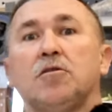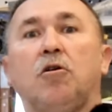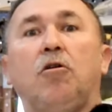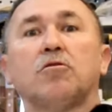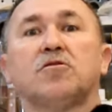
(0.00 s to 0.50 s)

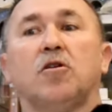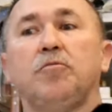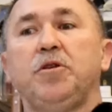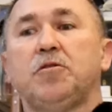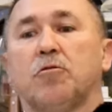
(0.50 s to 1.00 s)
to on
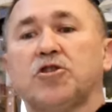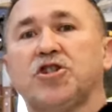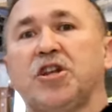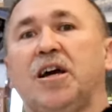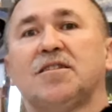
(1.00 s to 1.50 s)
zrobi to
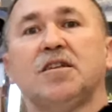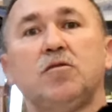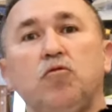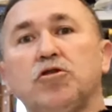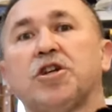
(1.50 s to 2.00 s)
trzy razy
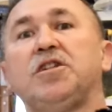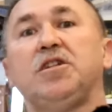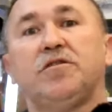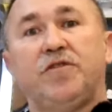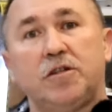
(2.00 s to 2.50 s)
dłużej
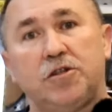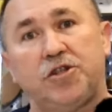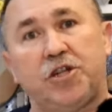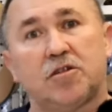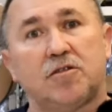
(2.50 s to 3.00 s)
niż
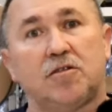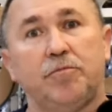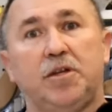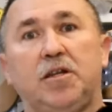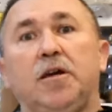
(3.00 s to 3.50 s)
wyście to
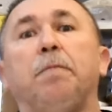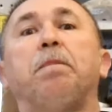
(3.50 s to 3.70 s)
zrobili.